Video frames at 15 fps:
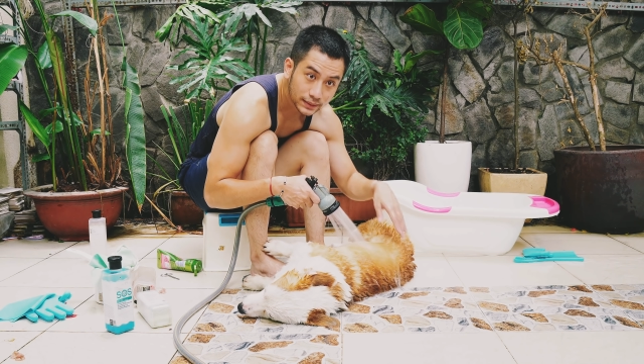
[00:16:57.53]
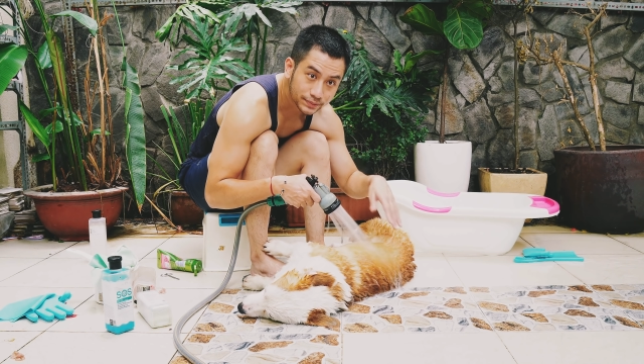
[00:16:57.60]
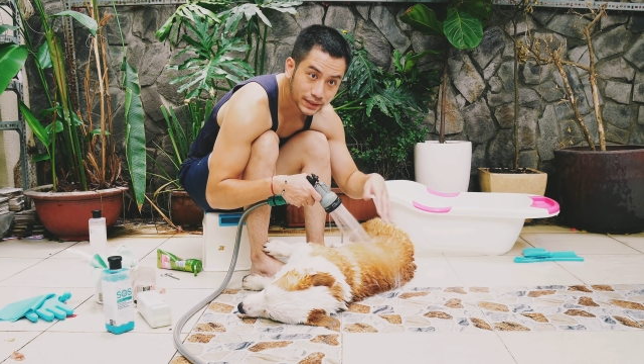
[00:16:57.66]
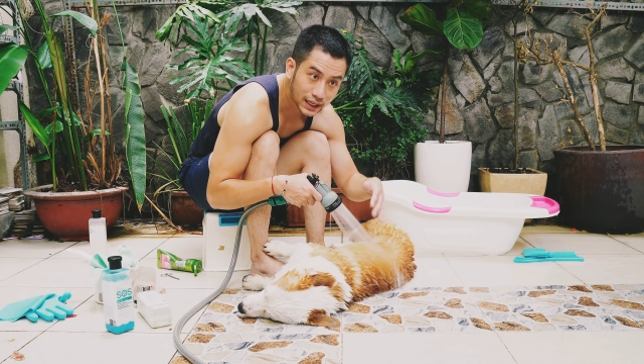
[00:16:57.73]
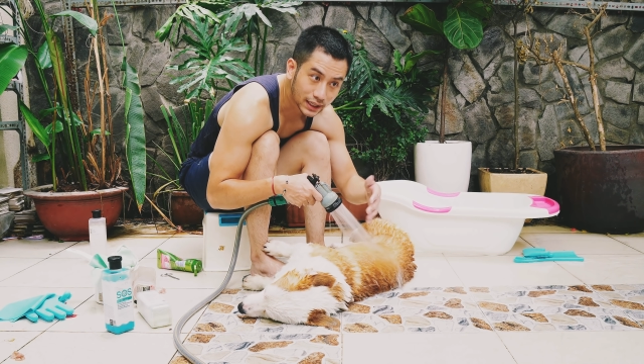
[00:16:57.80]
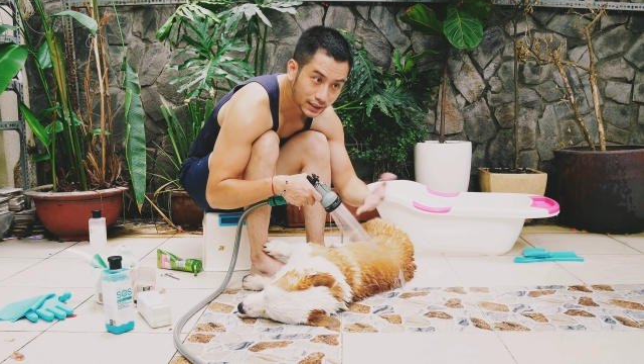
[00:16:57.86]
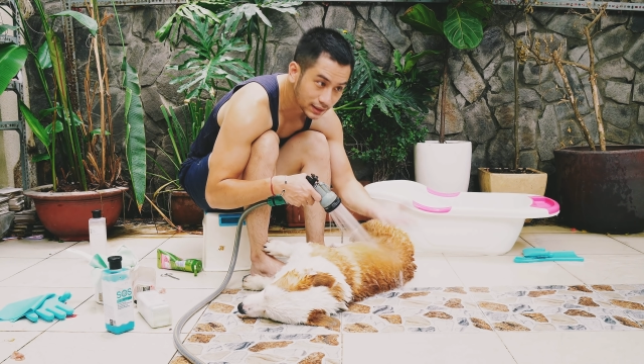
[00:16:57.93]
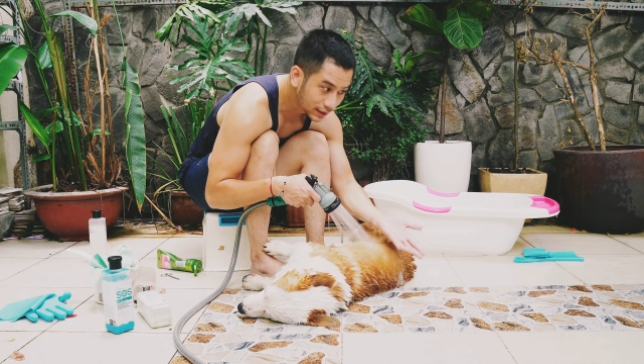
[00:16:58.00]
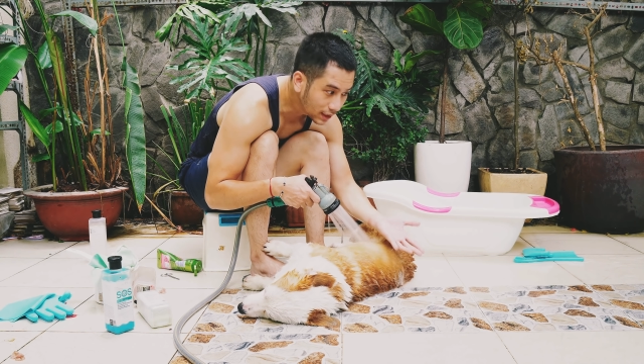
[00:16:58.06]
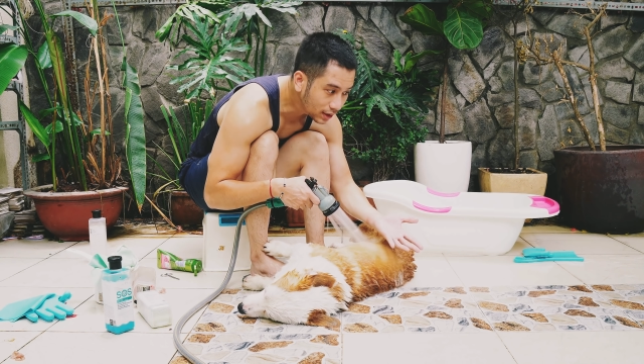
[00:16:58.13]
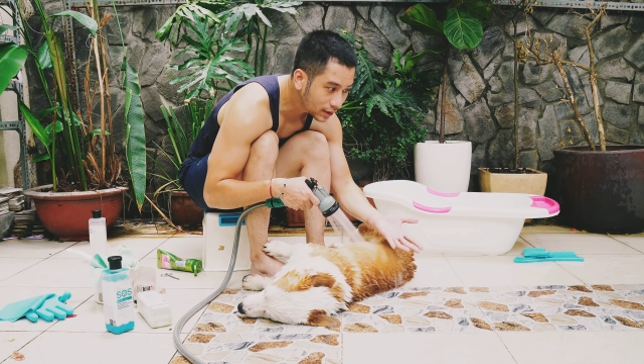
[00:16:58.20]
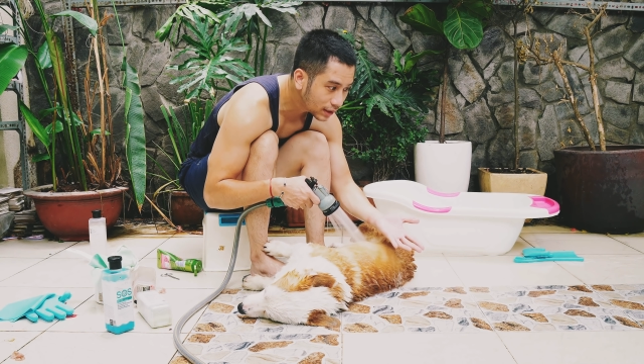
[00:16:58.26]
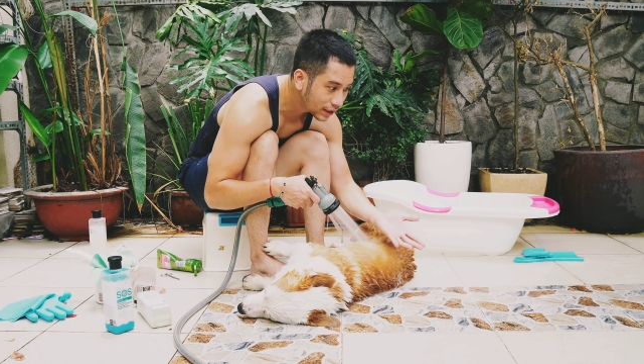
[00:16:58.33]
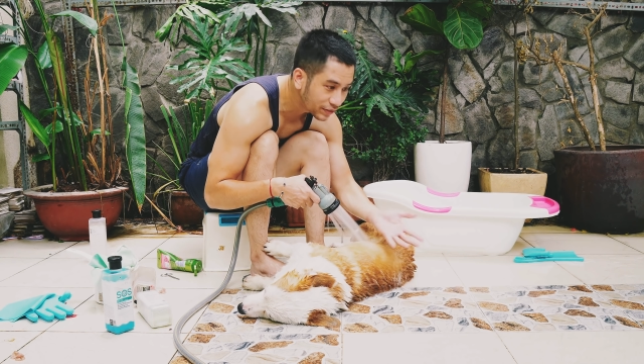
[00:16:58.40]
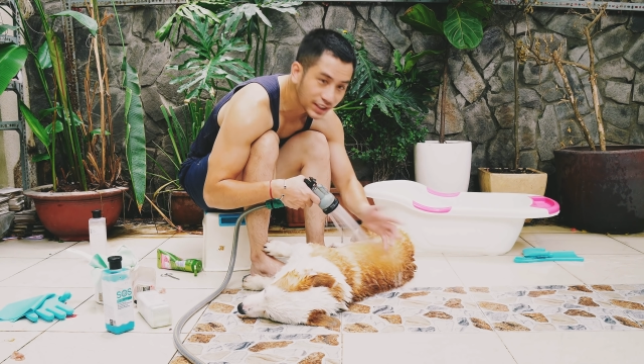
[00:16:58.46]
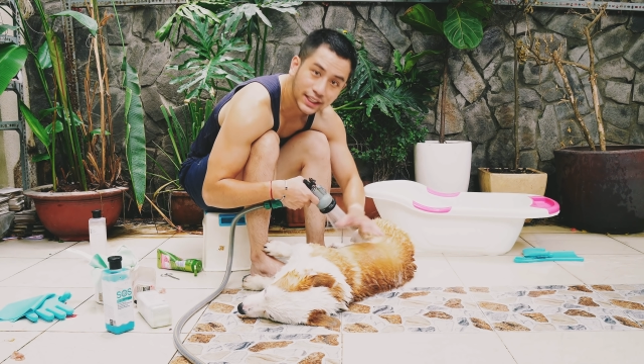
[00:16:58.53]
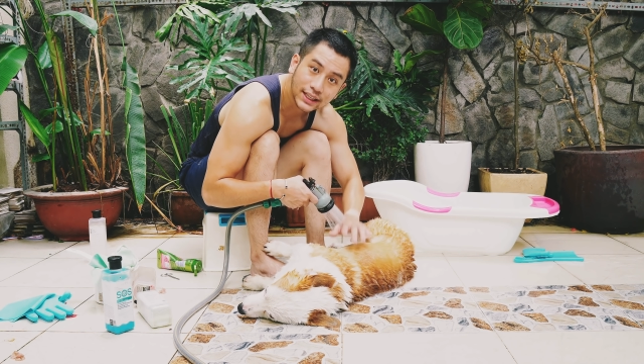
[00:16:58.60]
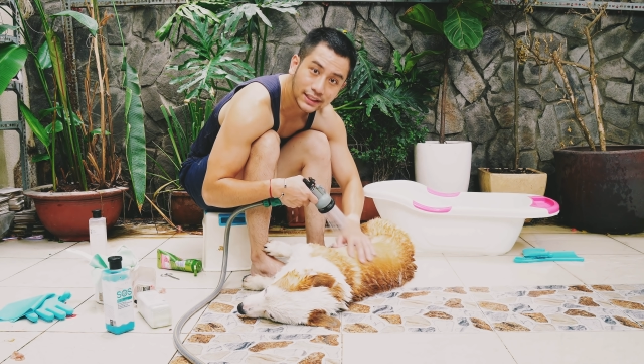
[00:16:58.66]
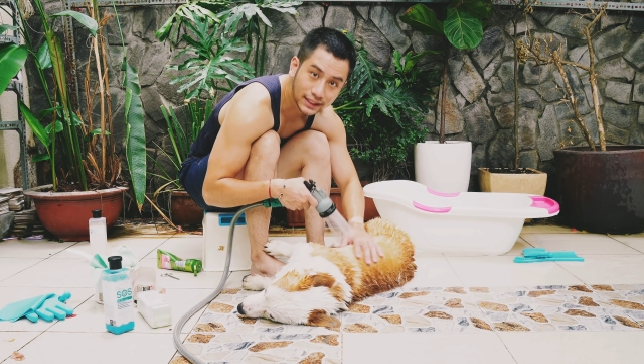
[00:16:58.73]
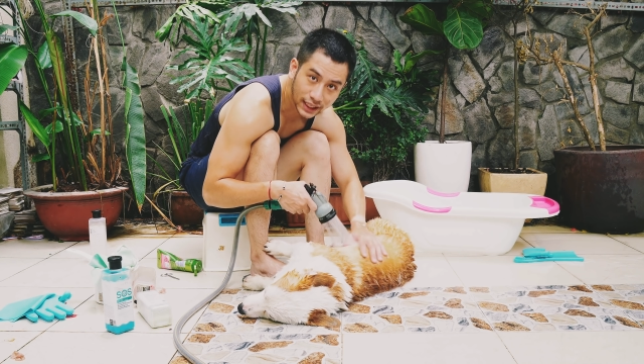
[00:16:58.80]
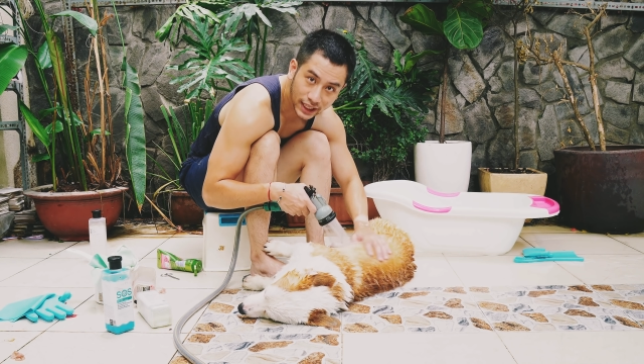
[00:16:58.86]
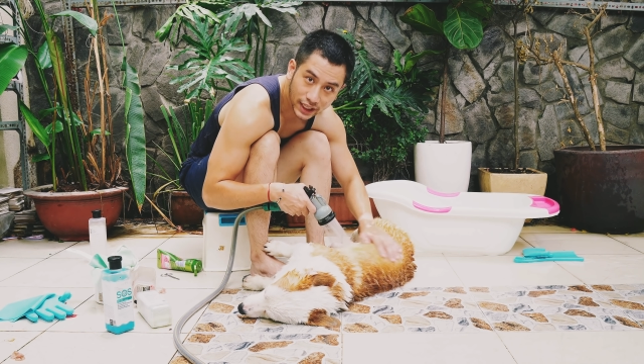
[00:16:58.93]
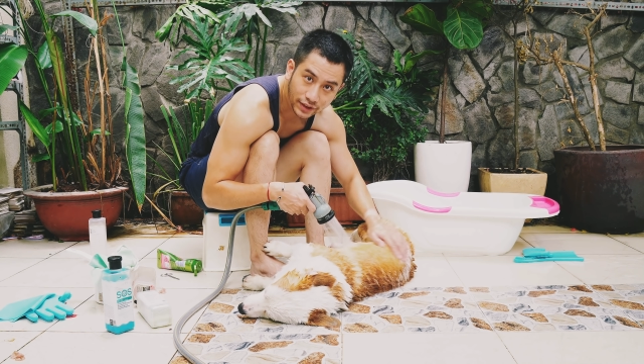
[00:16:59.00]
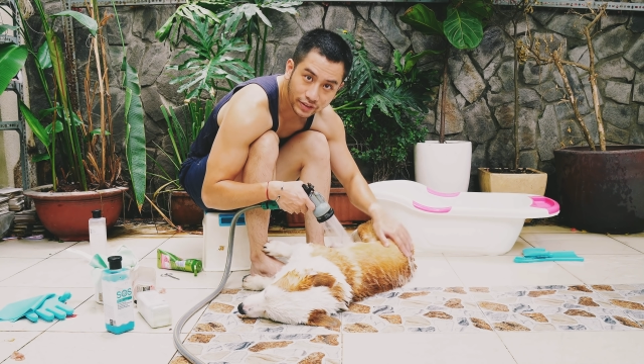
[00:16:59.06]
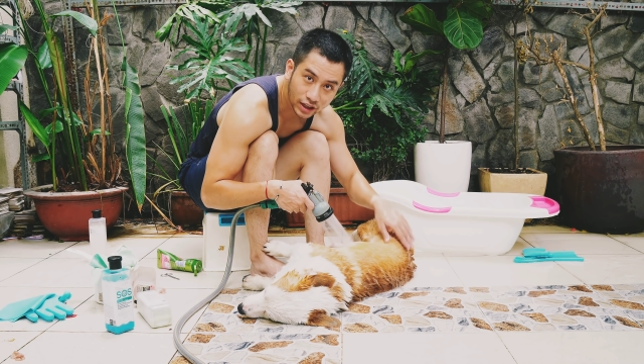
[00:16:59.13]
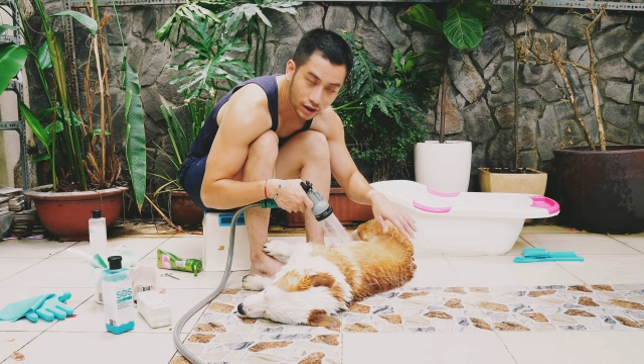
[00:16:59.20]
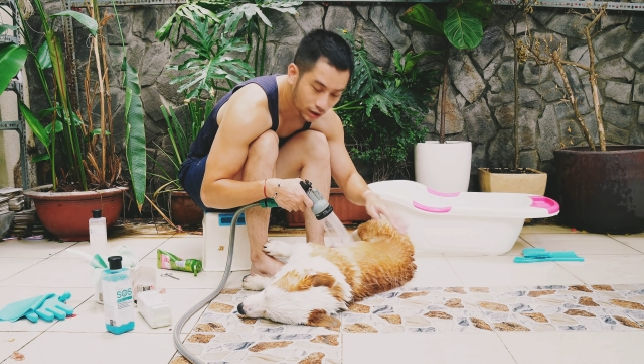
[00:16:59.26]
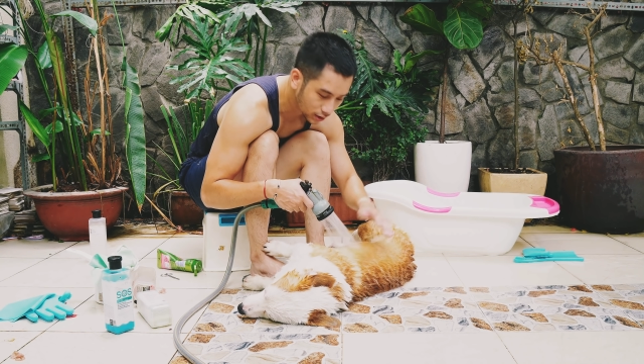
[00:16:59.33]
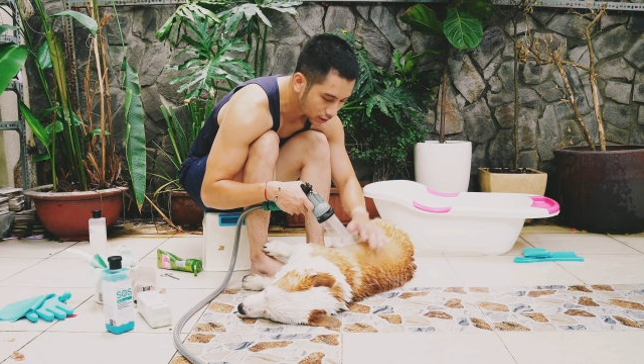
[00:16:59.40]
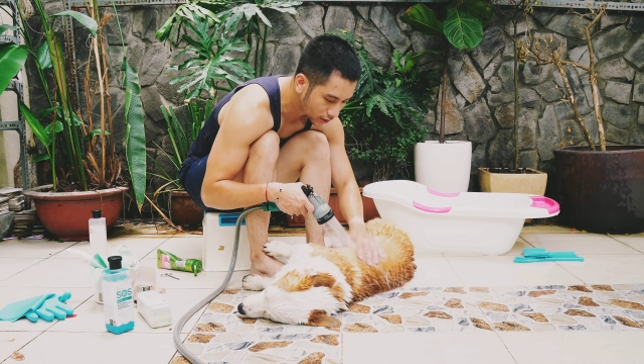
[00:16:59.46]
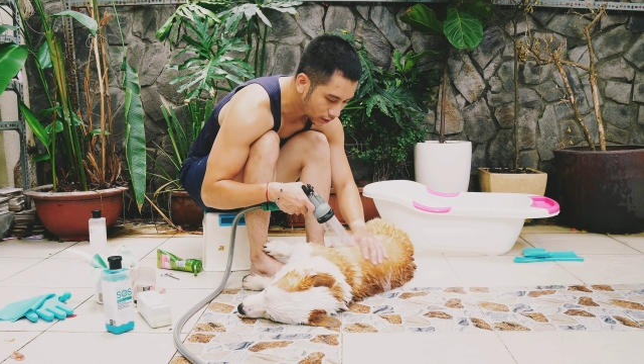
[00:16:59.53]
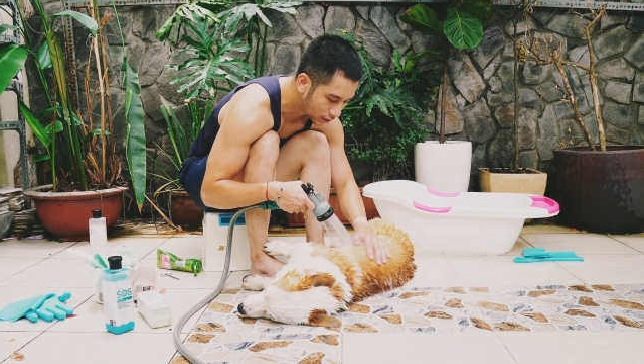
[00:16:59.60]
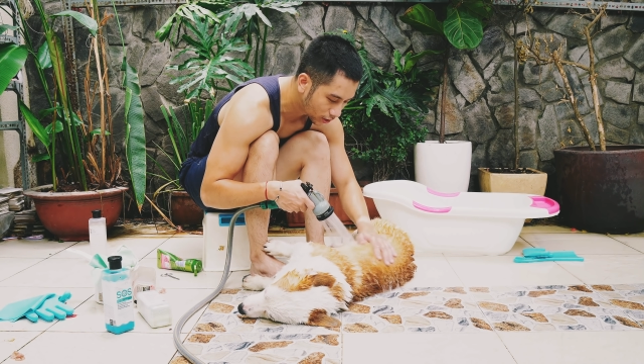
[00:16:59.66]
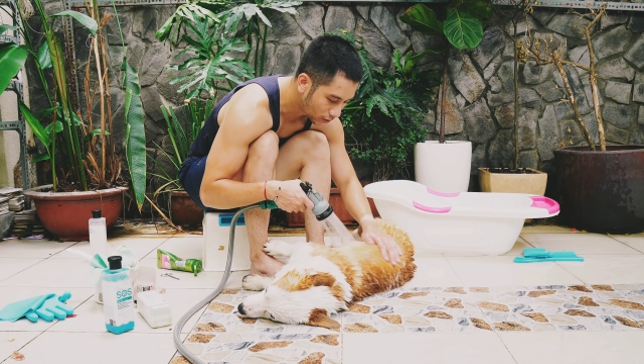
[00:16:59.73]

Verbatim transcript: là, thứ nhất là về kinh tế phải lo cho nó